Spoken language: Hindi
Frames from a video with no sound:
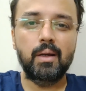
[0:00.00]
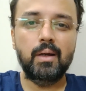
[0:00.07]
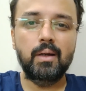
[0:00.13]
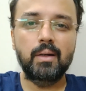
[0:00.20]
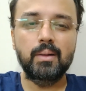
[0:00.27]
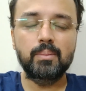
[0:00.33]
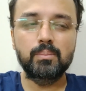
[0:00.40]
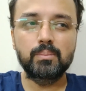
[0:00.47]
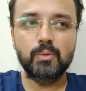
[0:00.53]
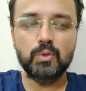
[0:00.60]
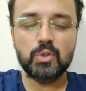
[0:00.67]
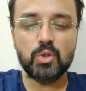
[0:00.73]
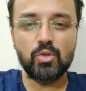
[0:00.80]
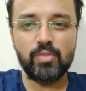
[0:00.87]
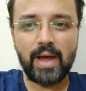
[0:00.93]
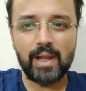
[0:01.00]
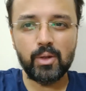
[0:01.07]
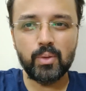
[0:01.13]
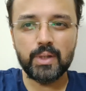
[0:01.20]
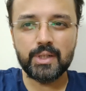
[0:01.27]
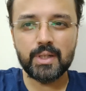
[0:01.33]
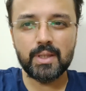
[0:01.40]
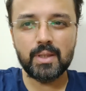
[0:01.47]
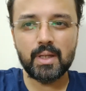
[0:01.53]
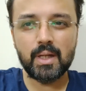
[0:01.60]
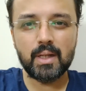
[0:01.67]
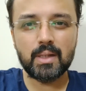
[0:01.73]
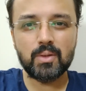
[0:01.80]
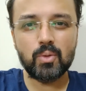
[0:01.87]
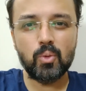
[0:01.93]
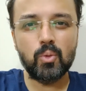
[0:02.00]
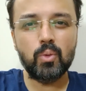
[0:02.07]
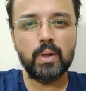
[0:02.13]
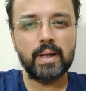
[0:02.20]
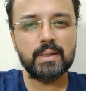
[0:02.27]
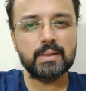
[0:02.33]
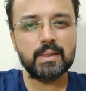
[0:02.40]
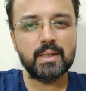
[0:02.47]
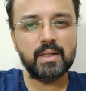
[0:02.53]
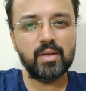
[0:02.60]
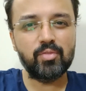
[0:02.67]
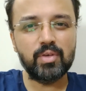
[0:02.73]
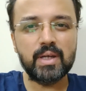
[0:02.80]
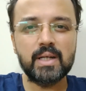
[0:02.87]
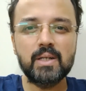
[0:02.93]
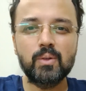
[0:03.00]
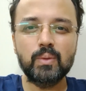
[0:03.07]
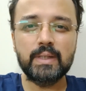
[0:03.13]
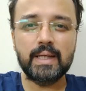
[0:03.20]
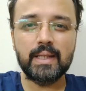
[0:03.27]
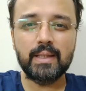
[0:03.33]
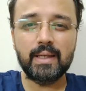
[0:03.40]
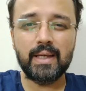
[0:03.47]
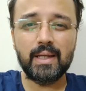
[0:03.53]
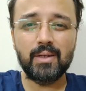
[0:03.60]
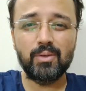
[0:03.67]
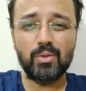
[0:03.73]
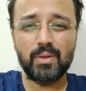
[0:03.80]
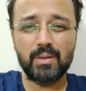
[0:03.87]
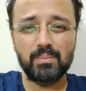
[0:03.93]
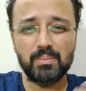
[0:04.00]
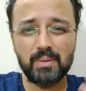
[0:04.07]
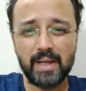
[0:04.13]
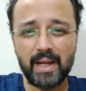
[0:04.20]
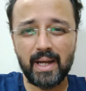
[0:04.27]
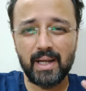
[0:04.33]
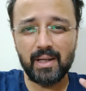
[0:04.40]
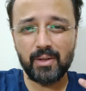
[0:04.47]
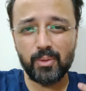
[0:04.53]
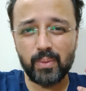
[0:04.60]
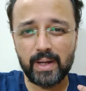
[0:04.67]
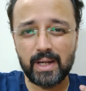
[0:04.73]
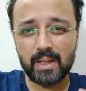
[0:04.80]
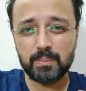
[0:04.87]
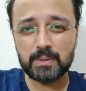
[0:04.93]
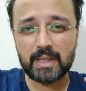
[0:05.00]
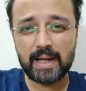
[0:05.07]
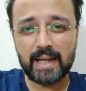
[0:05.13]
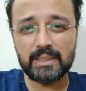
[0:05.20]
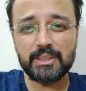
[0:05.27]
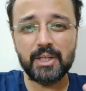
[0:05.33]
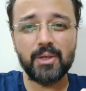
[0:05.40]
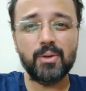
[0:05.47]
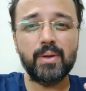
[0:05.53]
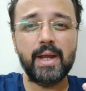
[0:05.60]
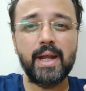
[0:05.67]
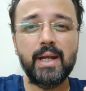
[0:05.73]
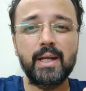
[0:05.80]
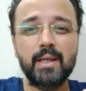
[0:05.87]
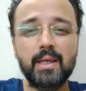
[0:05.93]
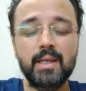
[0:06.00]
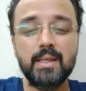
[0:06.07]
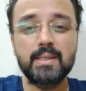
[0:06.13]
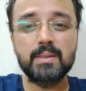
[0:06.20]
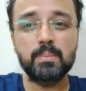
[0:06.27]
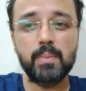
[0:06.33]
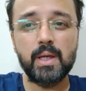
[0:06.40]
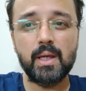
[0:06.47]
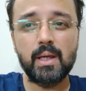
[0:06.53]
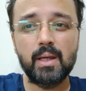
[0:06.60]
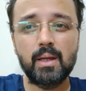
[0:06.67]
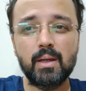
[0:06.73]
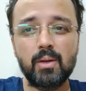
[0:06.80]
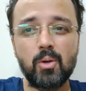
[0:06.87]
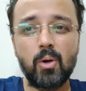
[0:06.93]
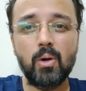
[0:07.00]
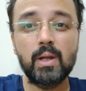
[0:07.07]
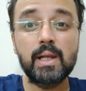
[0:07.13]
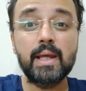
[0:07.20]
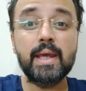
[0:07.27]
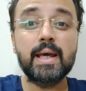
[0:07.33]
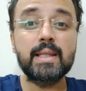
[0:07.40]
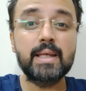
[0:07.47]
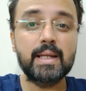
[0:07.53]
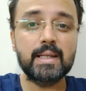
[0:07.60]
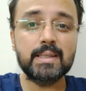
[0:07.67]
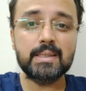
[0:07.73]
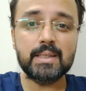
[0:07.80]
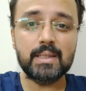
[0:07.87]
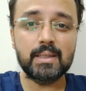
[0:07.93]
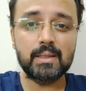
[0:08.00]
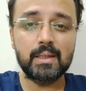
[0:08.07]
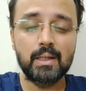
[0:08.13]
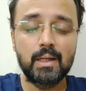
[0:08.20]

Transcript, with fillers: uh, उसको वैल्यूएशन देना थोड़ा सा डिफ़िकल्ट हो जाता है एंड यू आर यू एंड अप स्क्रैचिंग योर हेड कि इसमें कॉल क्या देना चाहिए